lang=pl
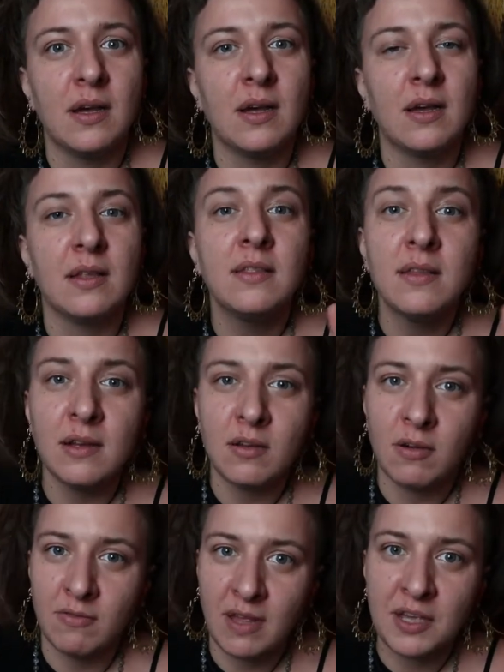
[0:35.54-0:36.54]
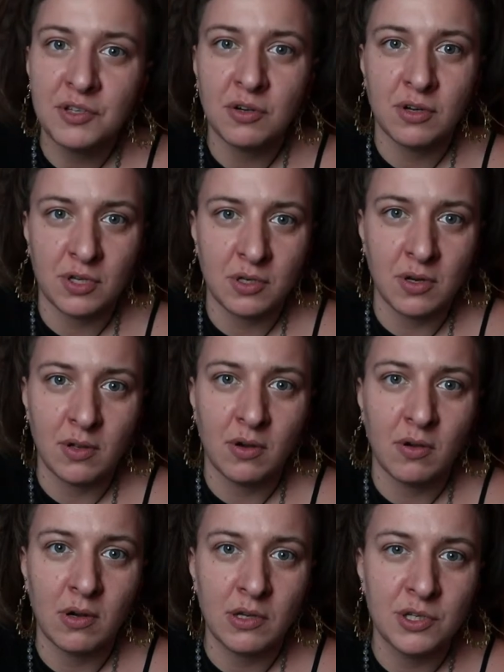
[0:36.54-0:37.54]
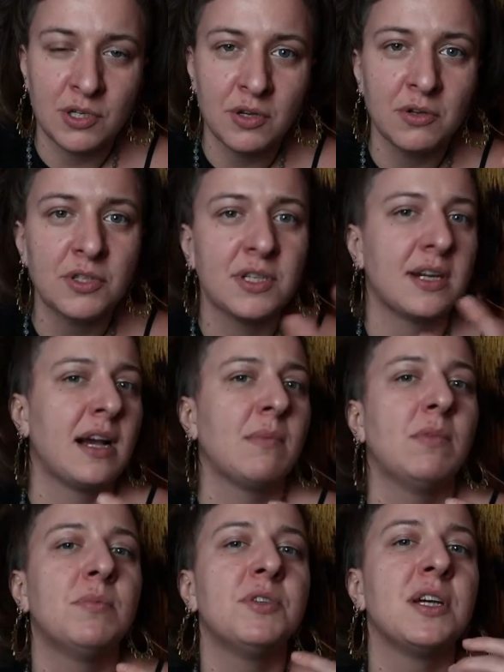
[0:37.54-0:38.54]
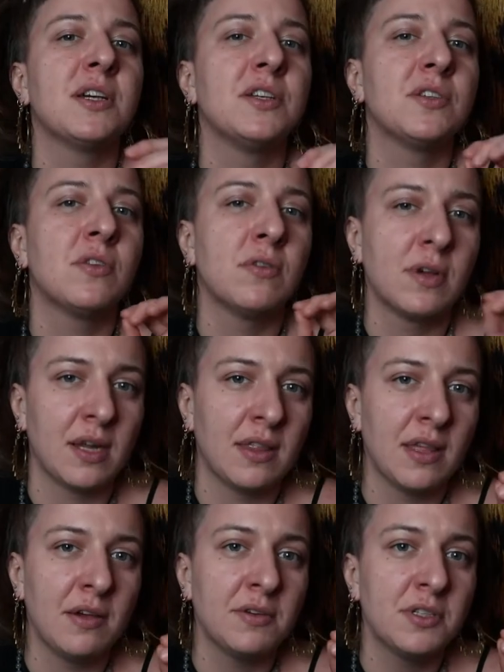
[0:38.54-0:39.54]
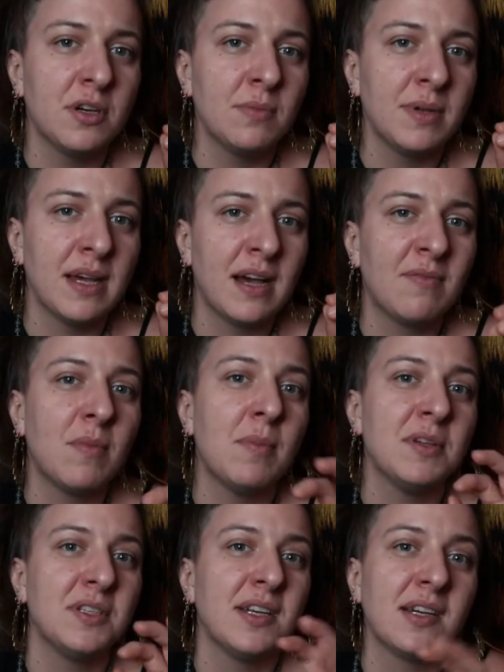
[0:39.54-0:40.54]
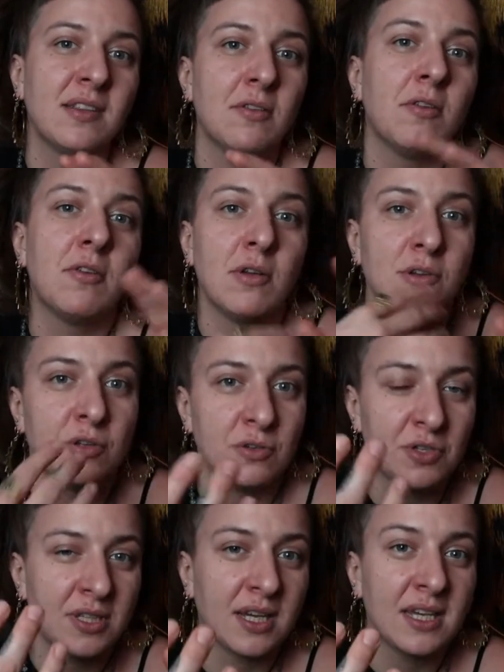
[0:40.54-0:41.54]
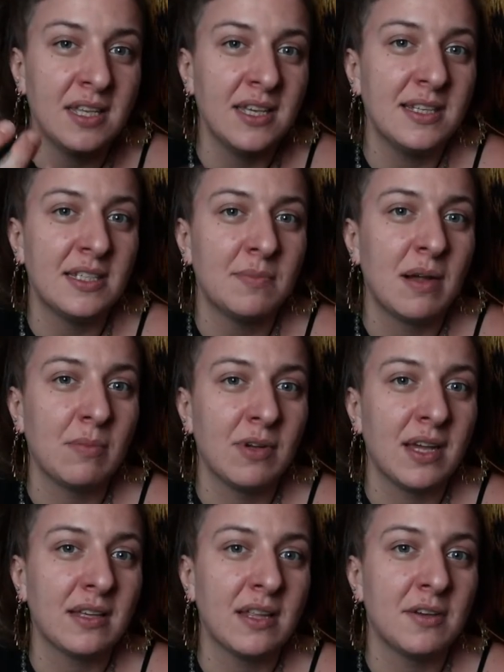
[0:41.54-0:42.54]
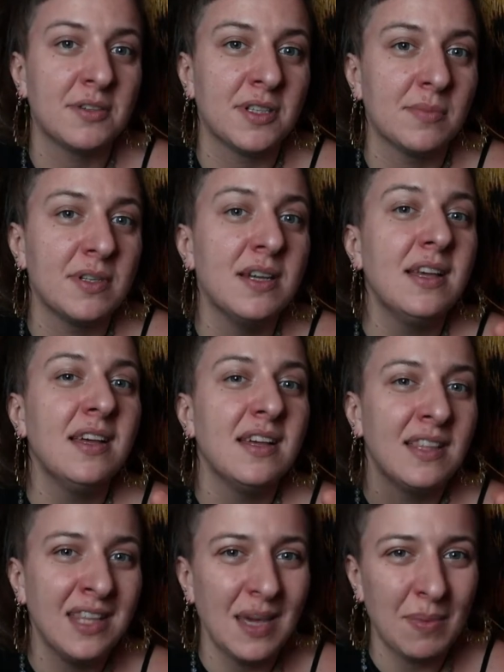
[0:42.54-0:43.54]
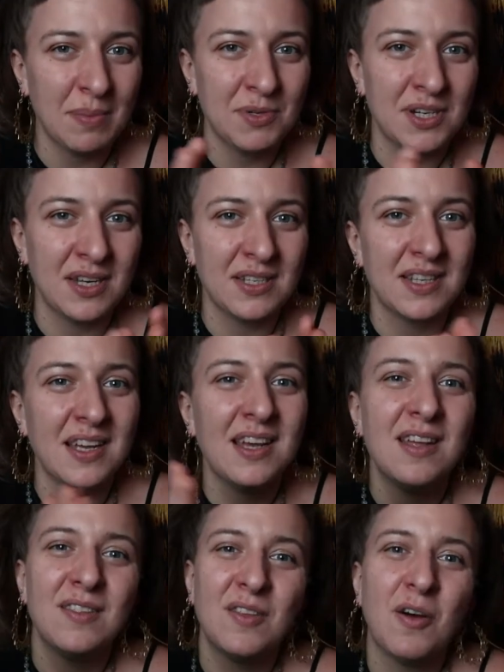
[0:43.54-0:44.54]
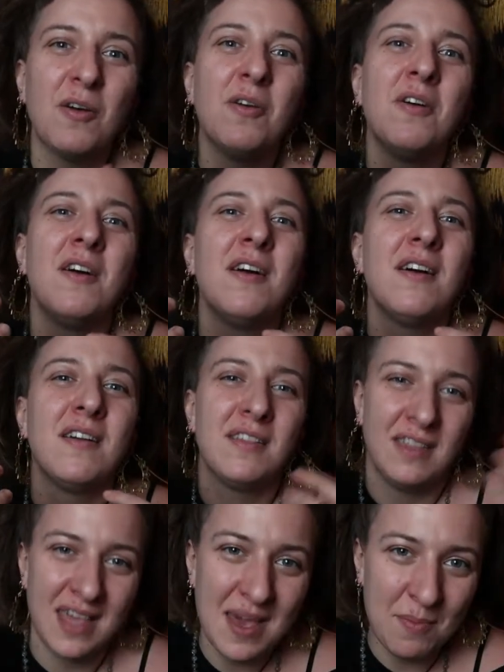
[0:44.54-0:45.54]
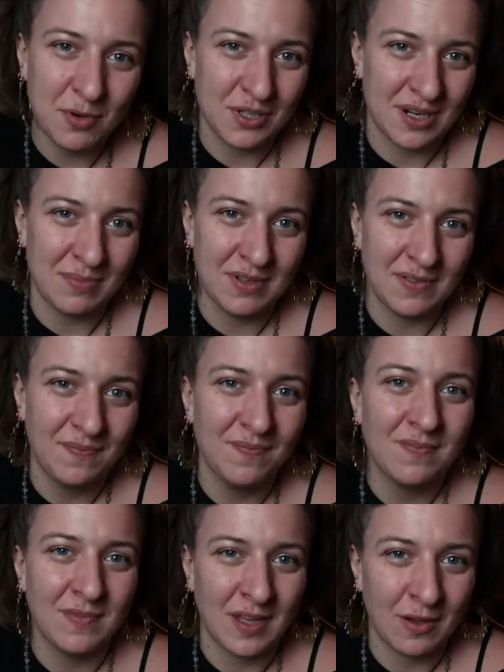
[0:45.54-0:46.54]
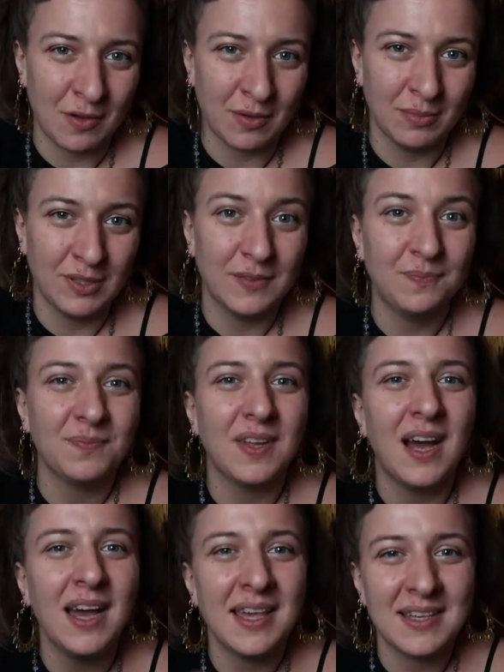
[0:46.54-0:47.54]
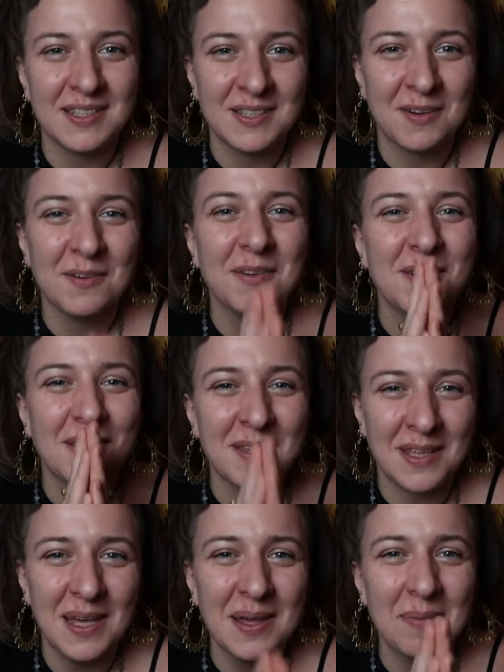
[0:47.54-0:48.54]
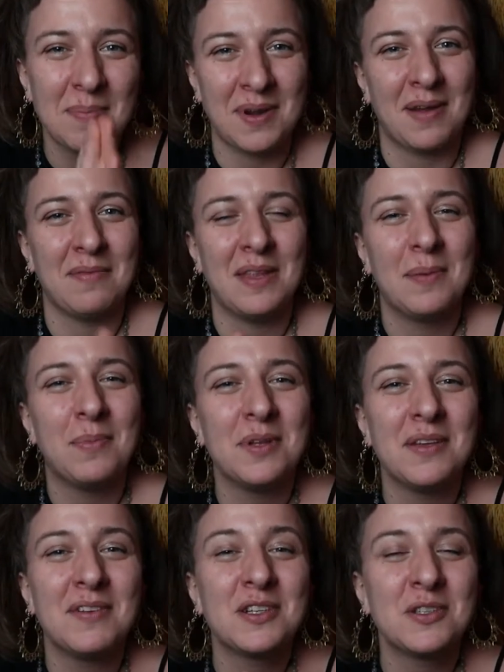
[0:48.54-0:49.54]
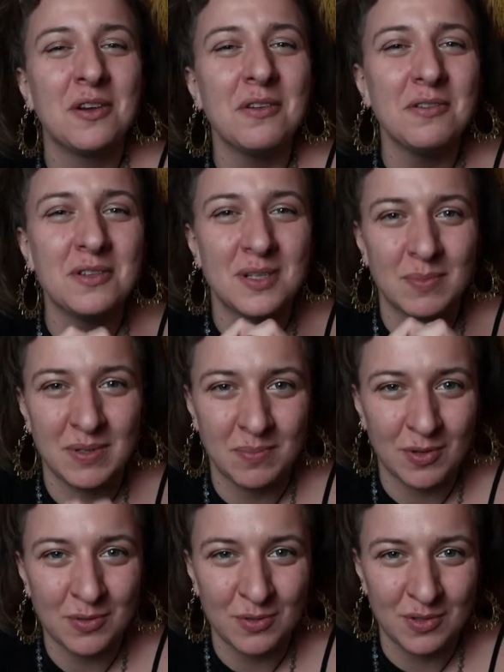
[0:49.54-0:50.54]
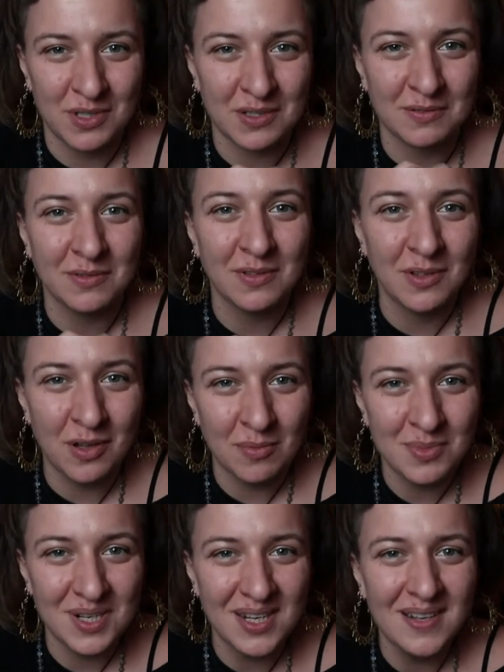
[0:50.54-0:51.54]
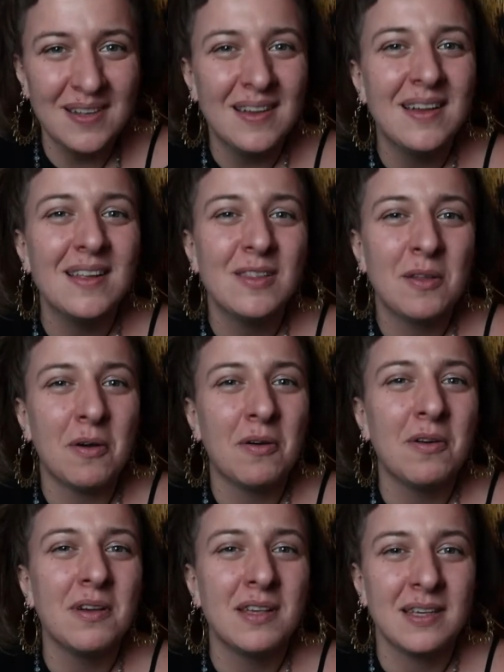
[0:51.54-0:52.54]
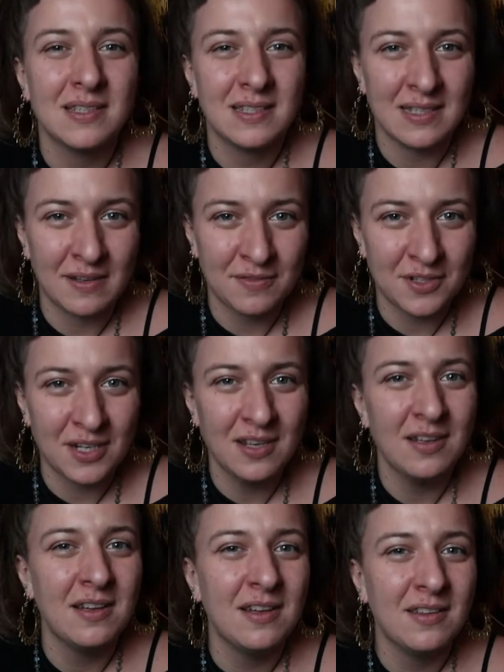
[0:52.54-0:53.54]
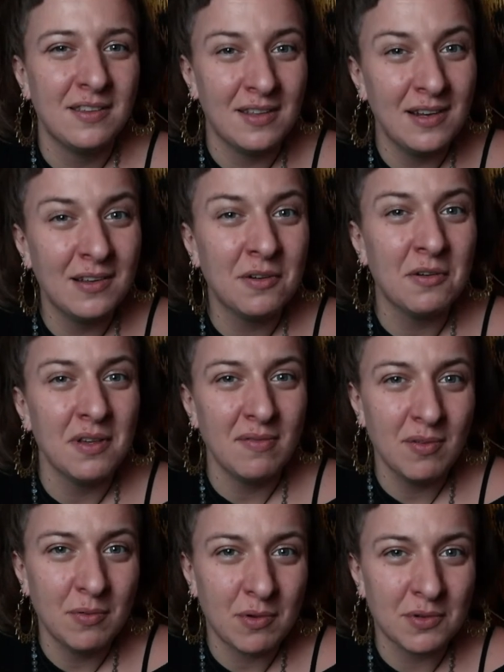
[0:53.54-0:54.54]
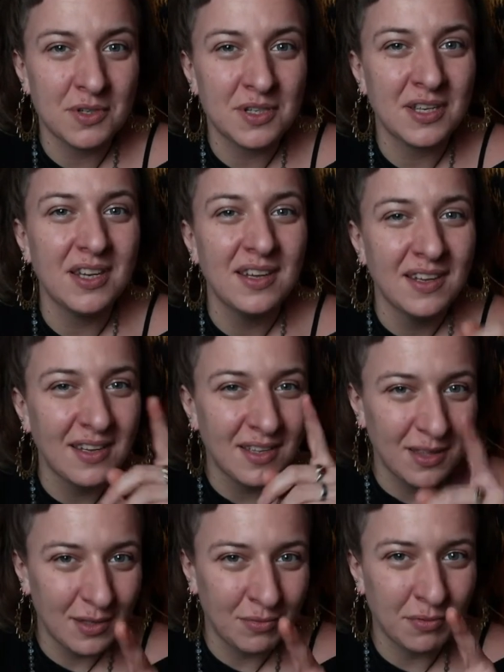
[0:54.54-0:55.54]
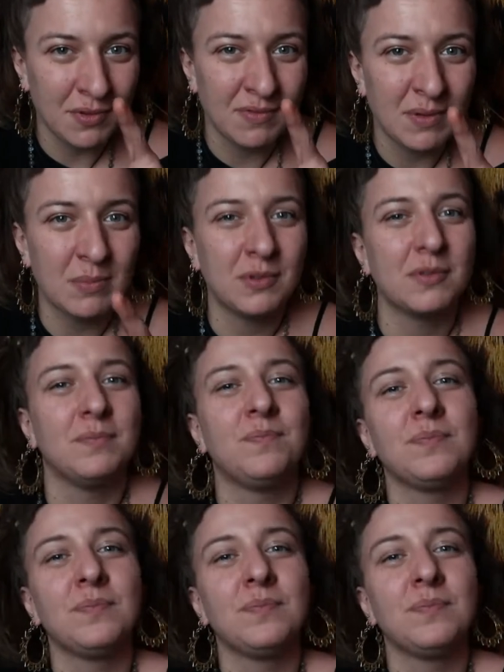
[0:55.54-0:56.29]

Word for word: e, tylko w jakichś określonych okolicznościach albo przy jakiejś konkretnej osobie, a w momencie jak te okoliczności takie nie są albo jak tej osoby nie ma przy nas, to nie możemy tego robić. A jest to nieprawda, ponieważ to, żeby poczuć się dobrze, to jest zawsze tylko i wyłącznie Twój wybór.